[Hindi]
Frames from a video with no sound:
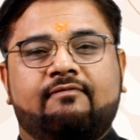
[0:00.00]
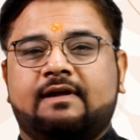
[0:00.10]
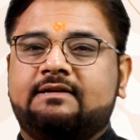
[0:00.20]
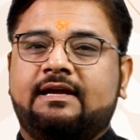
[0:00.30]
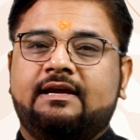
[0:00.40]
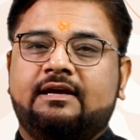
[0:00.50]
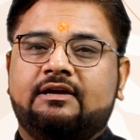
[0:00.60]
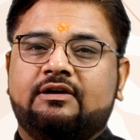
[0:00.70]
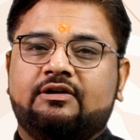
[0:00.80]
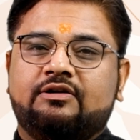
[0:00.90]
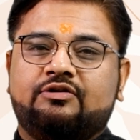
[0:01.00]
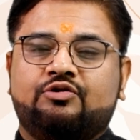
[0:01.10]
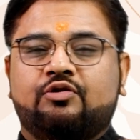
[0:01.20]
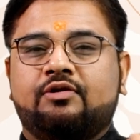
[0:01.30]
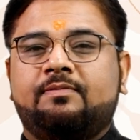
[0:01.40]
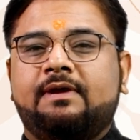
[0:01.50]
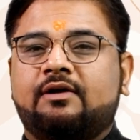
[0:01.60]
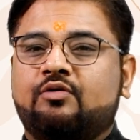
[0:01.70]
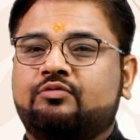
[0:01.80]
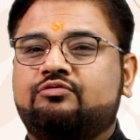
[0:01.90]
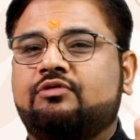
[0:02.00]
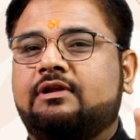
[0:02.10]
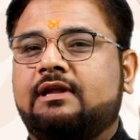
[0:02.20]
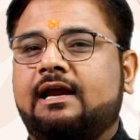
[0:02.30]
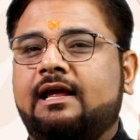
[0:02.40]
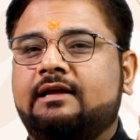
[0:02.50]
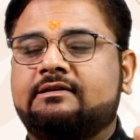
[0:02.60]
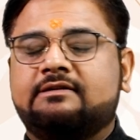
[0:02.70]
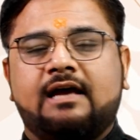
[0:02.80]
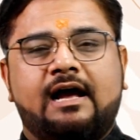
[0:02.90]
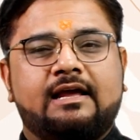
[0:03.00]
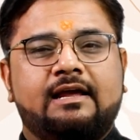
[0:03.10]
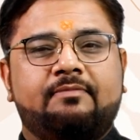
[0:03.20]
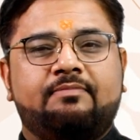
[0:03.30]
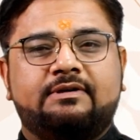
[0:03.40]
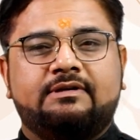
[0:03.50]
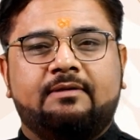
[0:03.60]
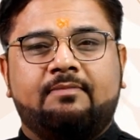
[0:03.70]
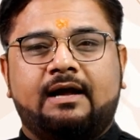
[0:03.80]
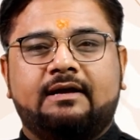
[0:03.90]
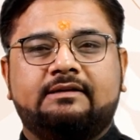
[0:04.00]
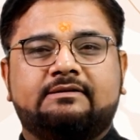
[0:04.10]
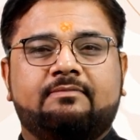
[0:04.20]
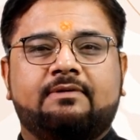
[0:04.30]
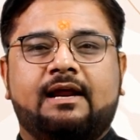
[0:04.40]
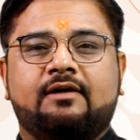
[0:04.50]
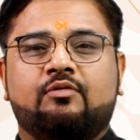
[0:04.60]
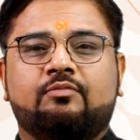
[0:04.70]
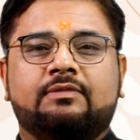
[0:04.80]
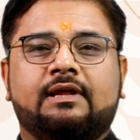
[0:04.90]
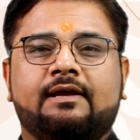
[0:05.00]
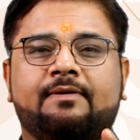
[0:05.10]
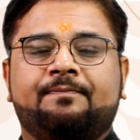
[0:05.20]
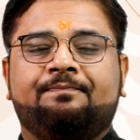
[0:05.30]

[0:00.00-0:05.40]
वैसे ही शुक्र भी एक खूबसूरत ग्रह है जिसके आगे पीछे बाकी सब ग्रह घूमते हैं